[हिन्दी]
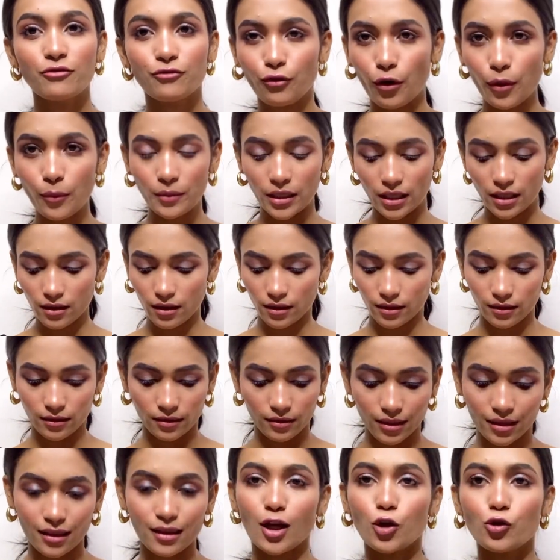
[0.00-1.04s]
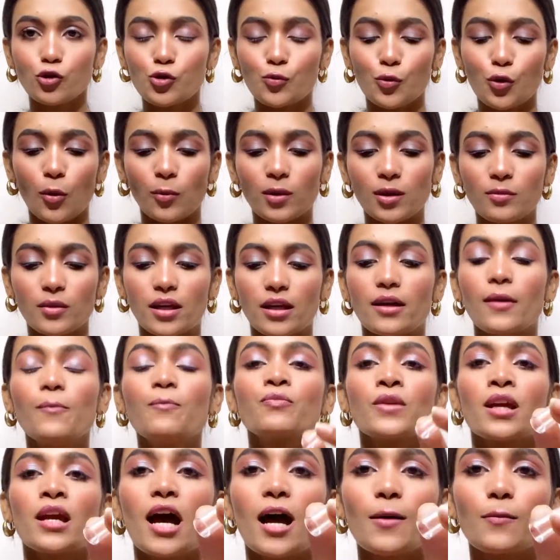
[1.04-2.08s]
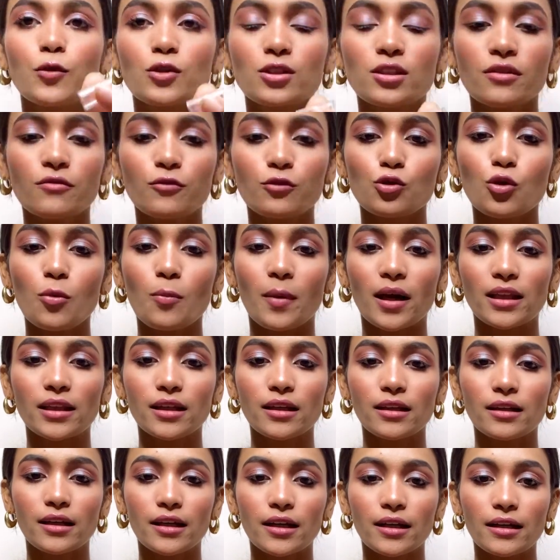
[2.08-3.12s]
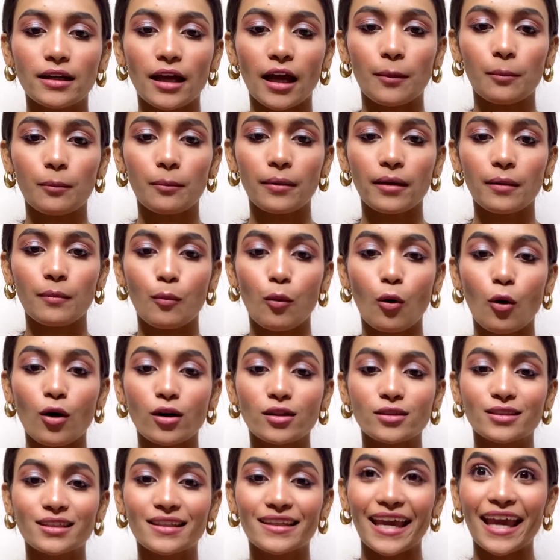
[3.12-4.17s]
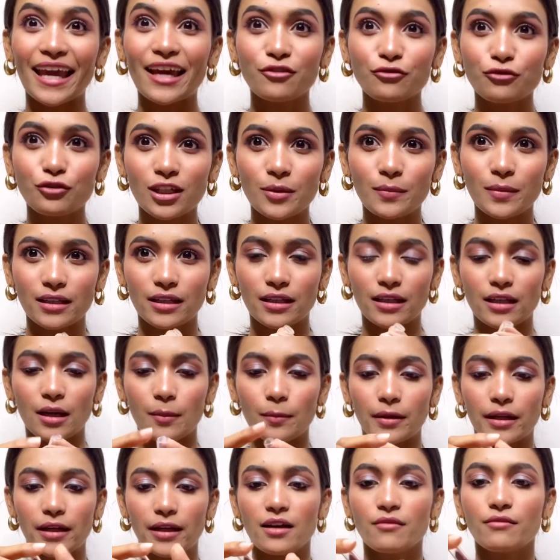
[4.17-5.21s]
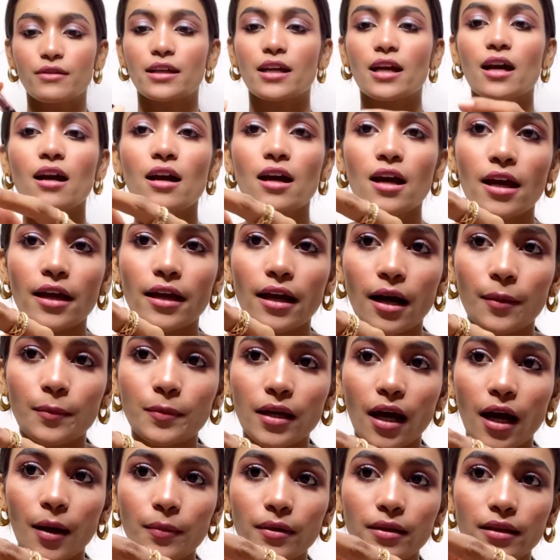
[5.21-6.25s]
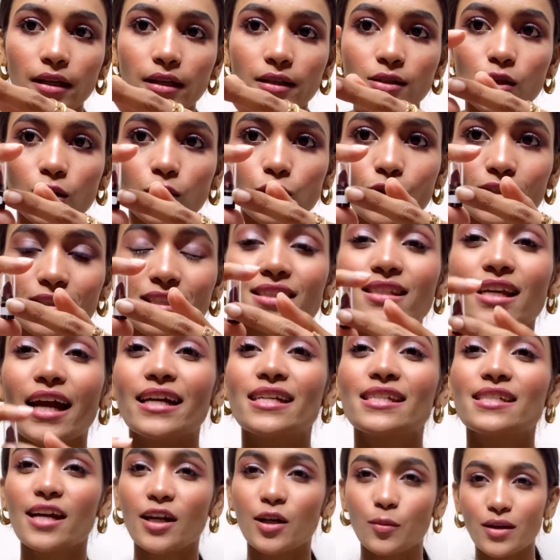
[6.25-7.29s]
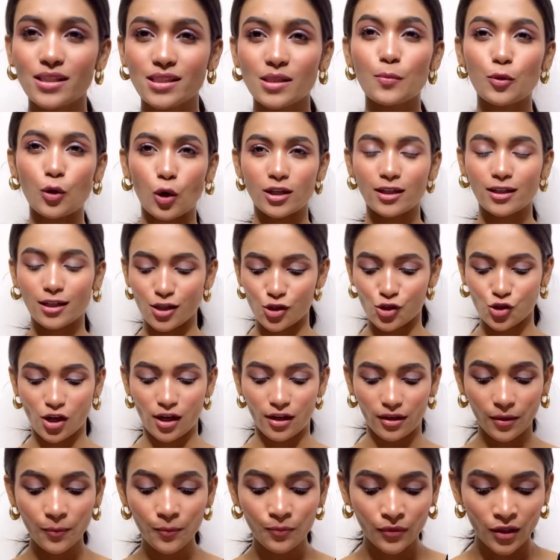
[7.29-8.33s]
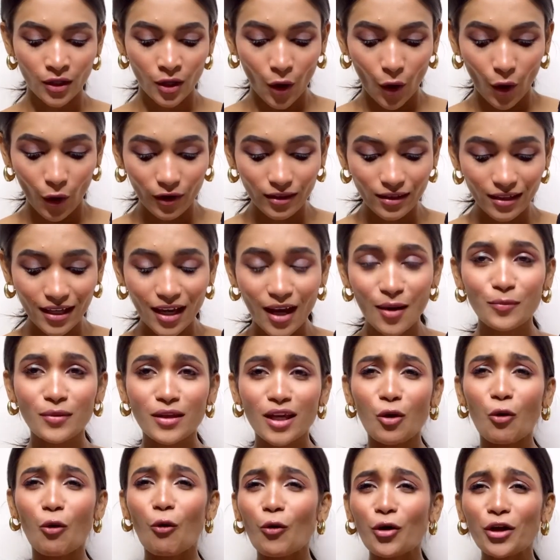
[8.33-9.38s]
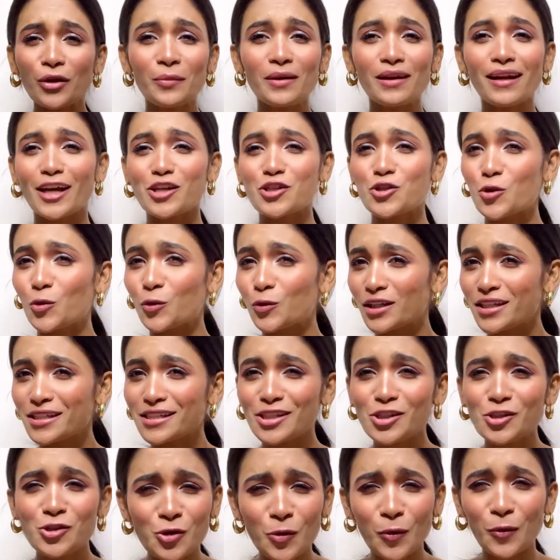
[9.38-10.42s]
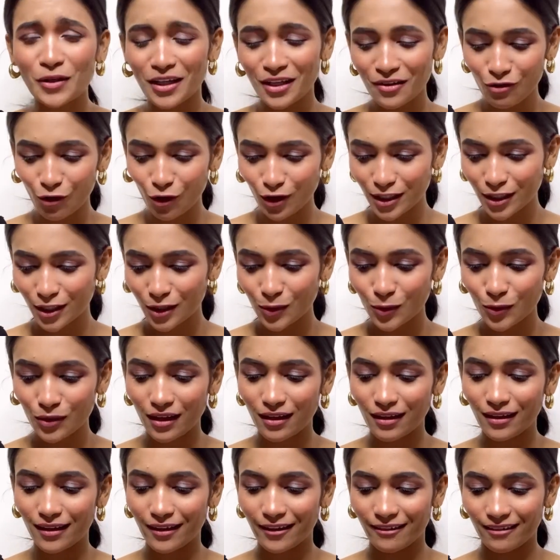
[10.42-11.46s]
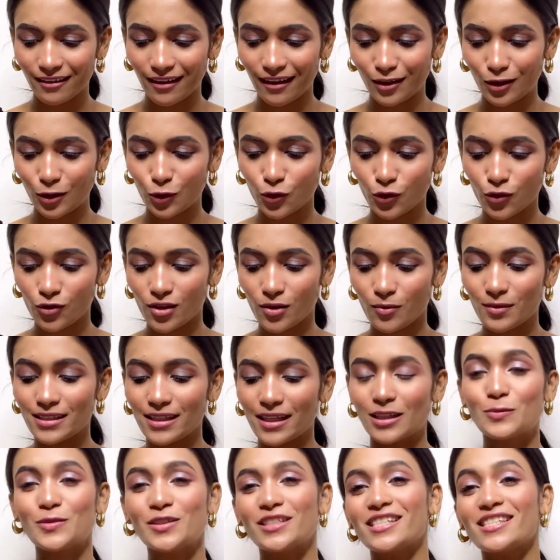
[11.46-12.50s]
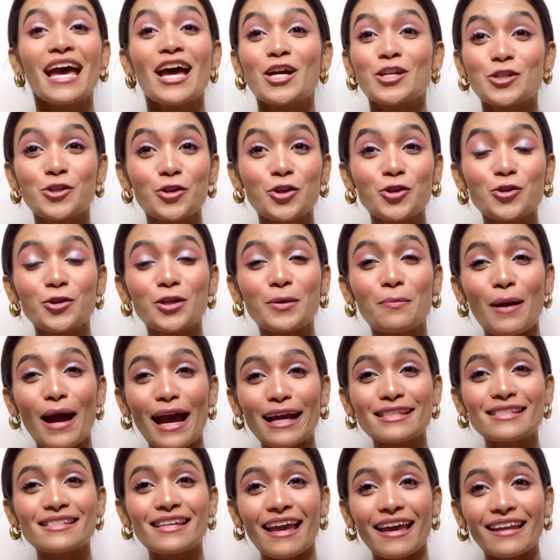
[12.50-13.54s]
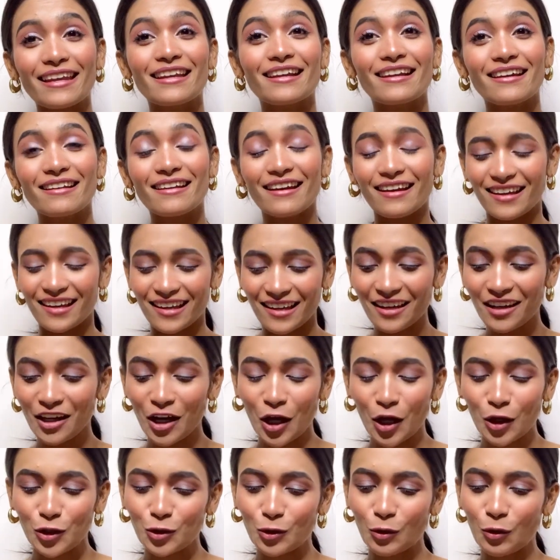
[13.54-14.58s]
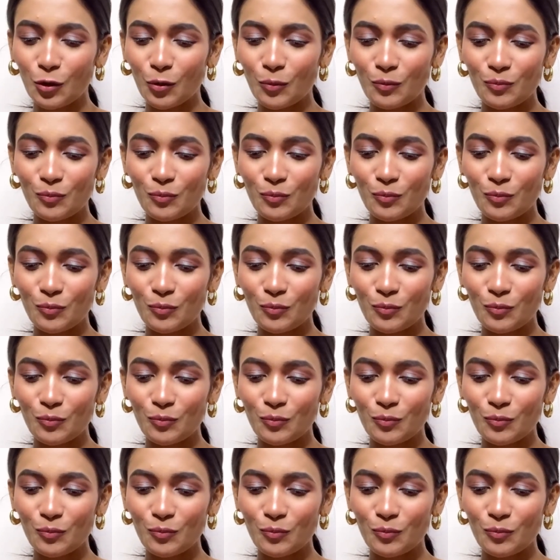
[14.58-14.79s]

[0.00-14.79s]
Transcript: फॉर मी अगर इतना कुछ प्रॉब्लम नहीं है आपको सिर्फ उसको बंद करने के टाइम पे बहुत केयरफुली बंद करना पड़ेगा वरना आप यहाँ पे देख सकते हो ऐसे साइड साइड में ऐसे प्रोडक्ट लग जा रहे हैं और ये आपकी कोई भी लाइक छोटी सी छोटी वॉलेट क्यों नहीं रहने दो क्योंकि अभी सेलिब्रिटीज छोटी छोटी बैग्स कैरी कर रहे हैं तो